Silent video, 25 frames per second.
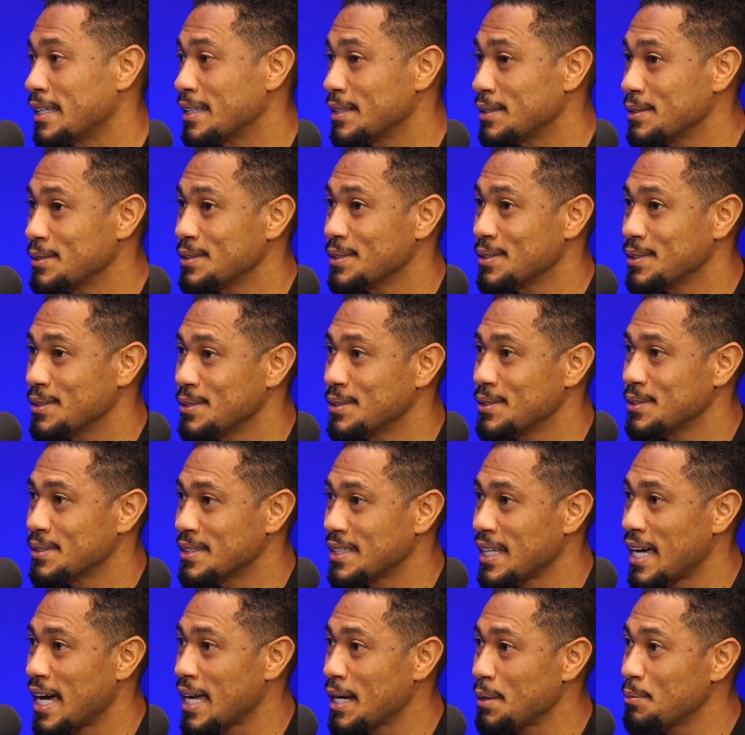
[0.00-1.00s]
os
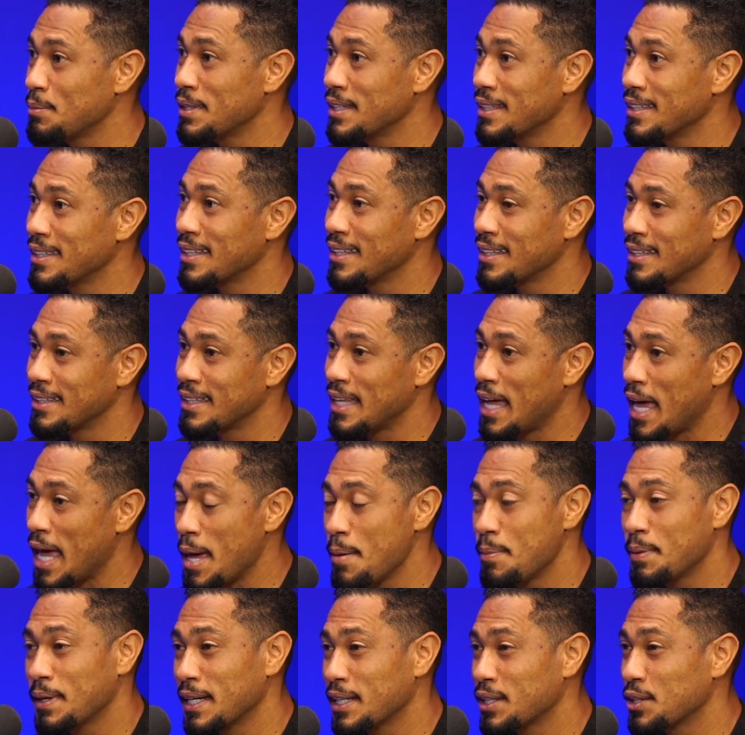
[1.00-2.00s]
árabes, na, na
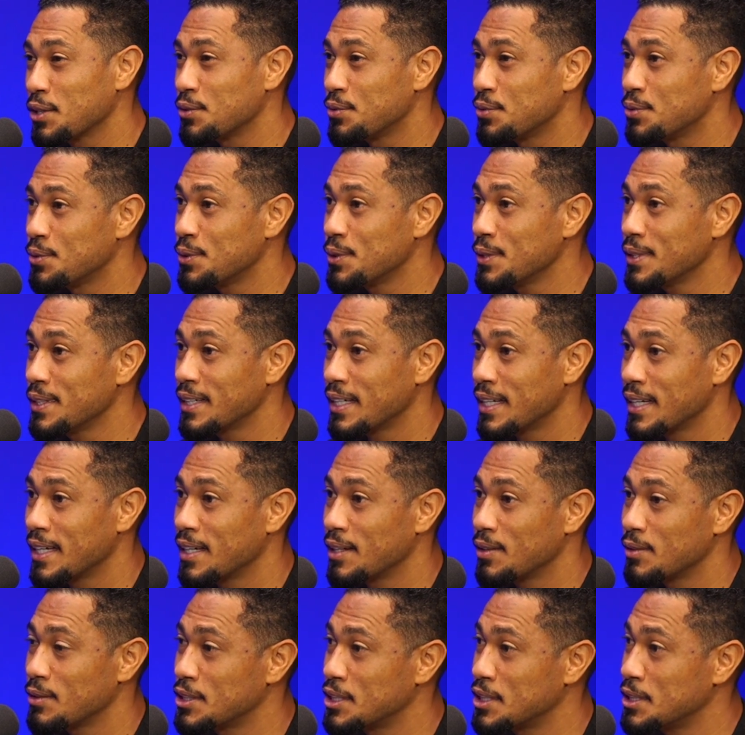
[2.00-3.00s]
época que eu fui,
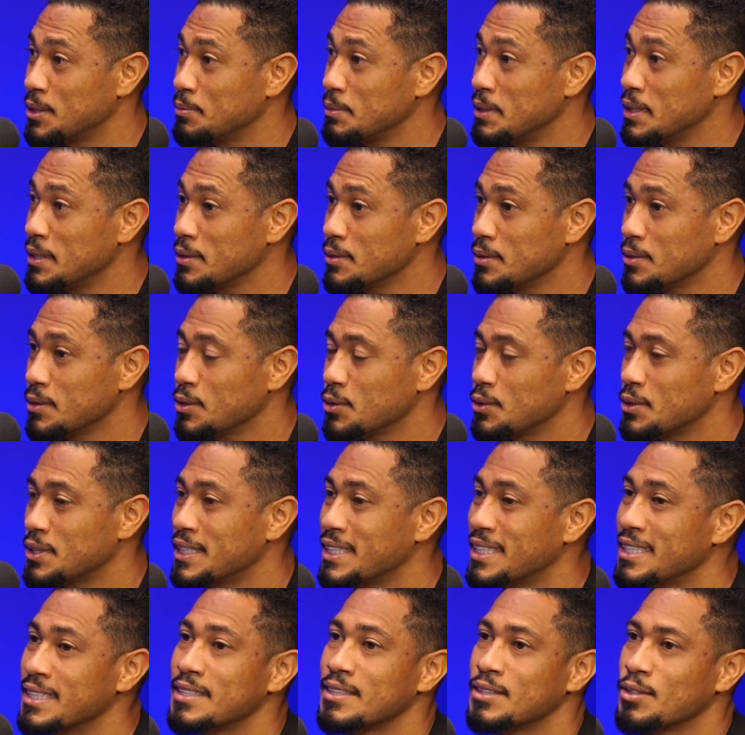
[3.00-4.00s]
é, o time não,
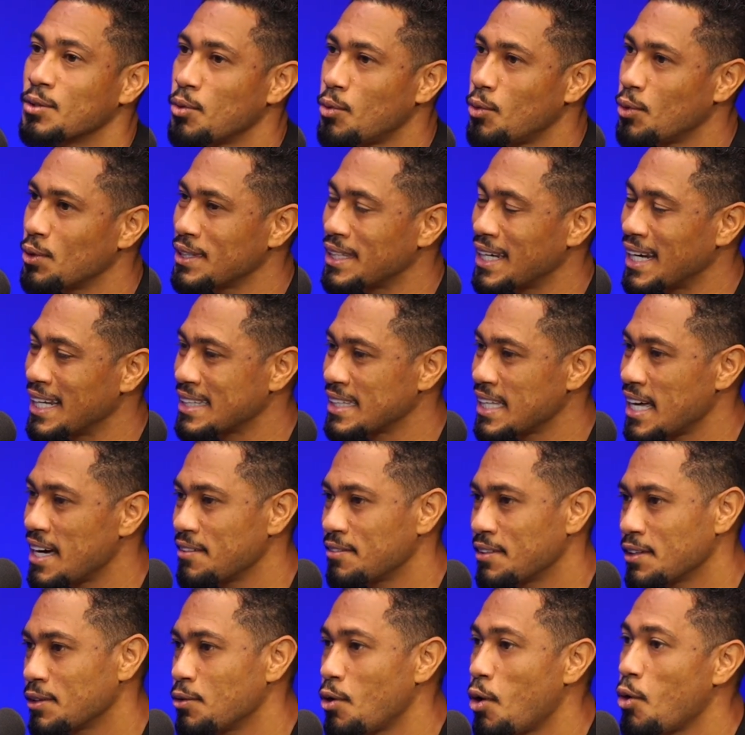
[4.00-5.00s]
não
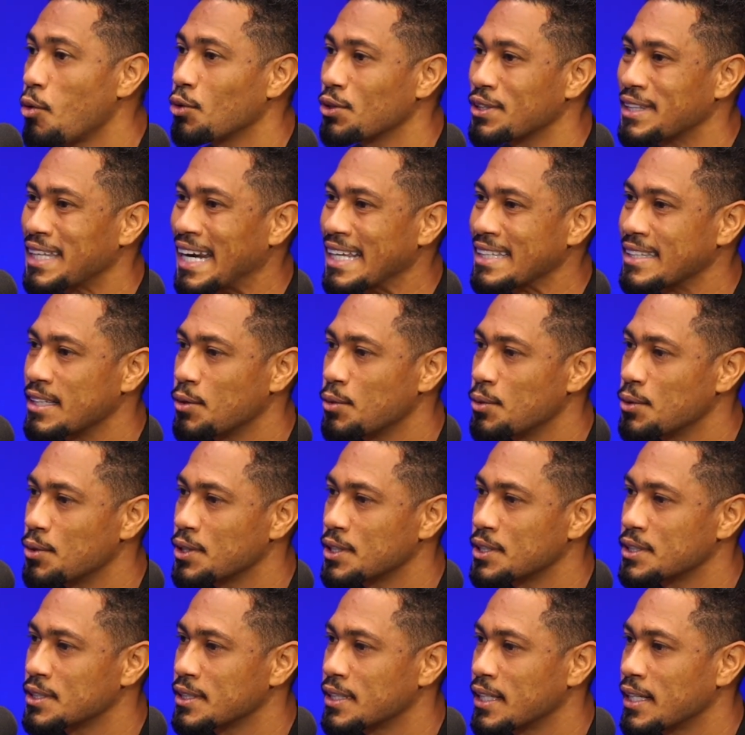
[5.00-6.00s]
contratava igual contrata
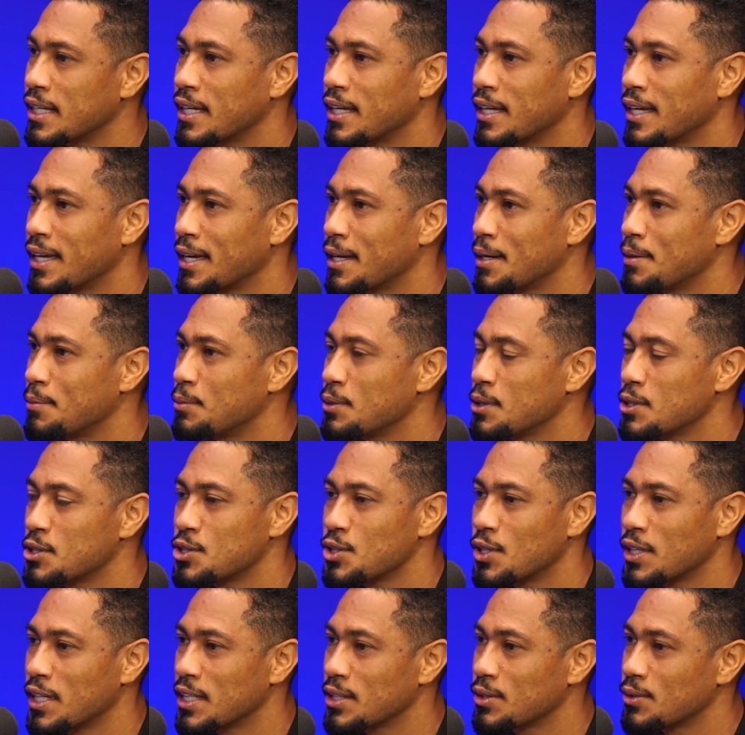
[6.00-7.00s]
hoje, né? Era muitos
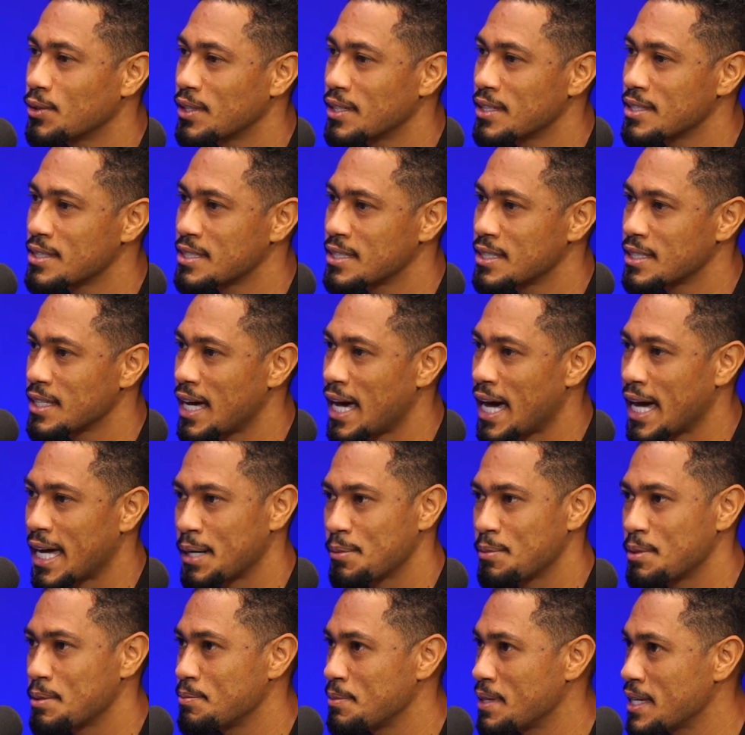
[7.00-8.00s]
jogadores
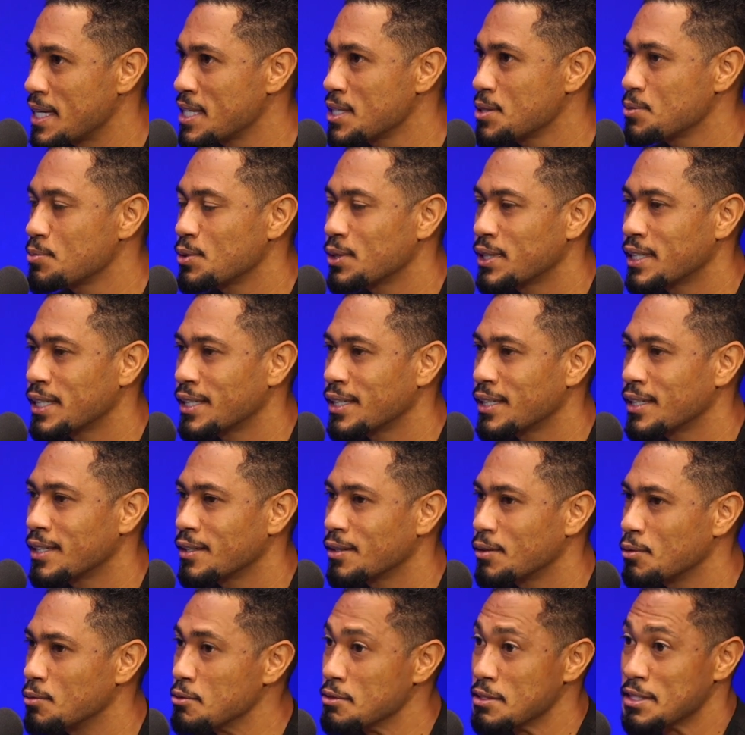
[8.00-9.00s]
árabes mesmo, que
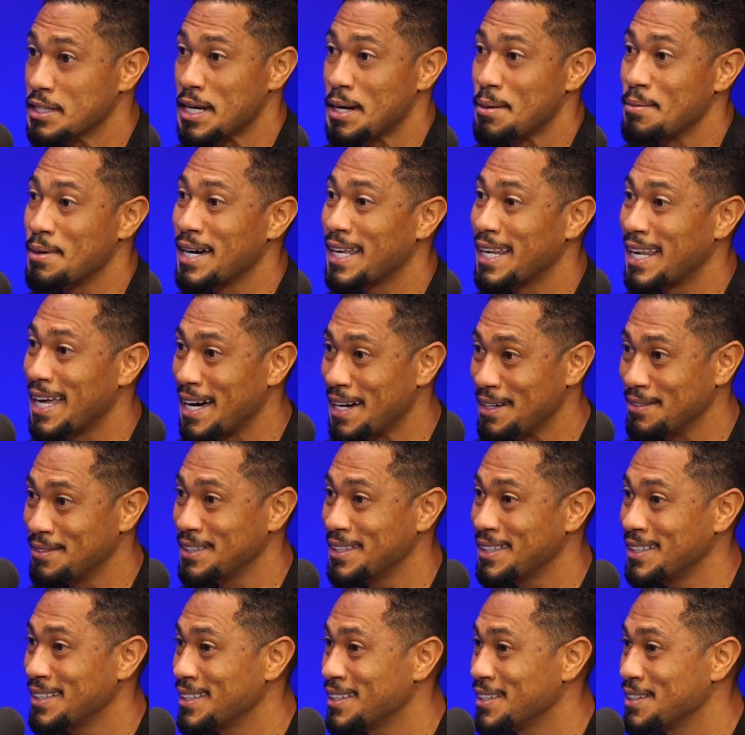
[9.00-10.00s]
uns
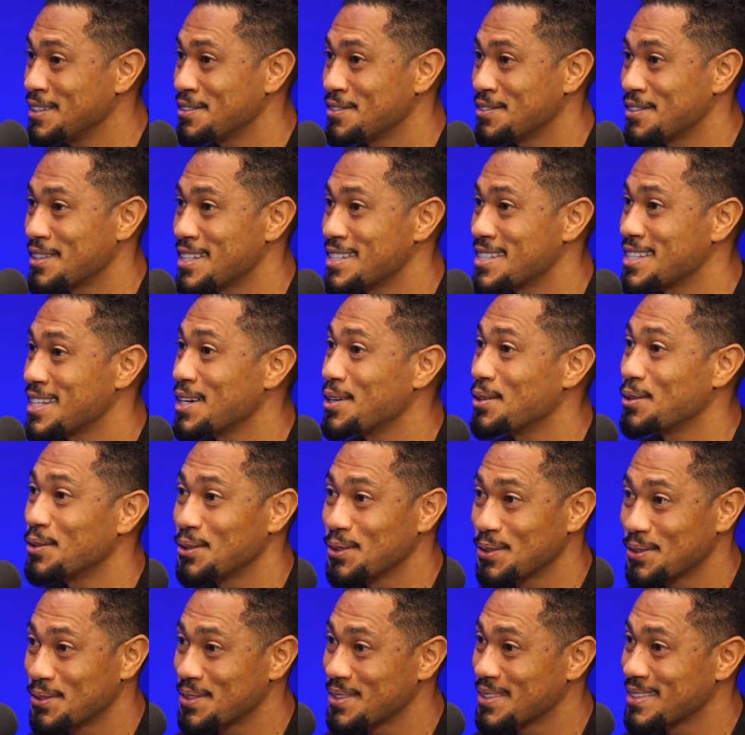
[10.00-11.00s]
trabalhava, fazia
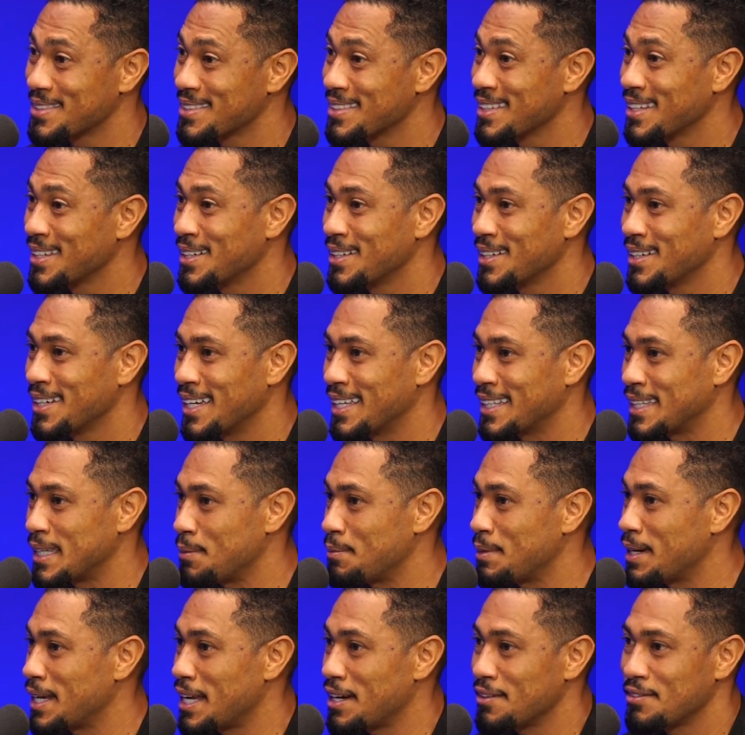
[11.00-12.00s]
outros é,
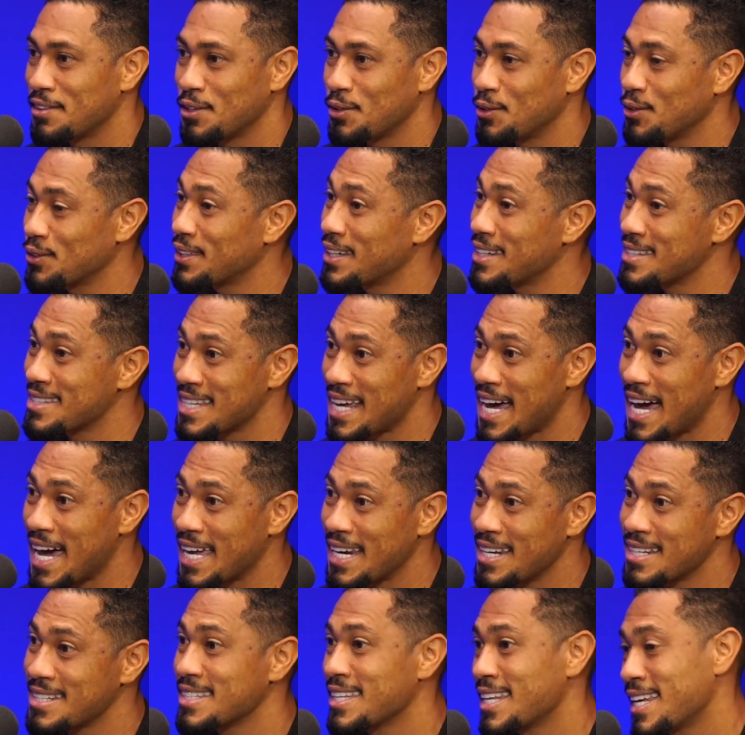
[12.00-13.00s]
trabalhava em outras é,
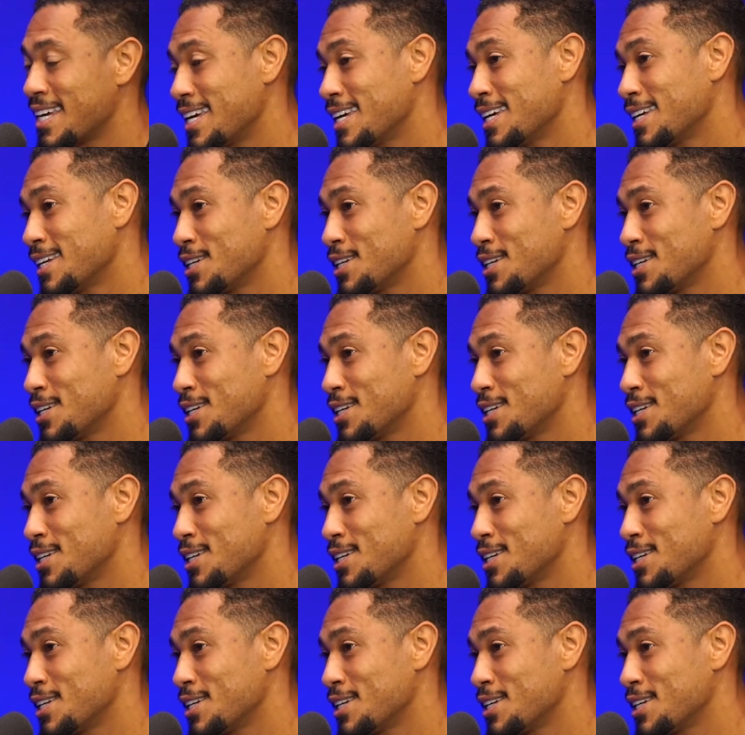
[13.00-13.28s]
áreas, é. né?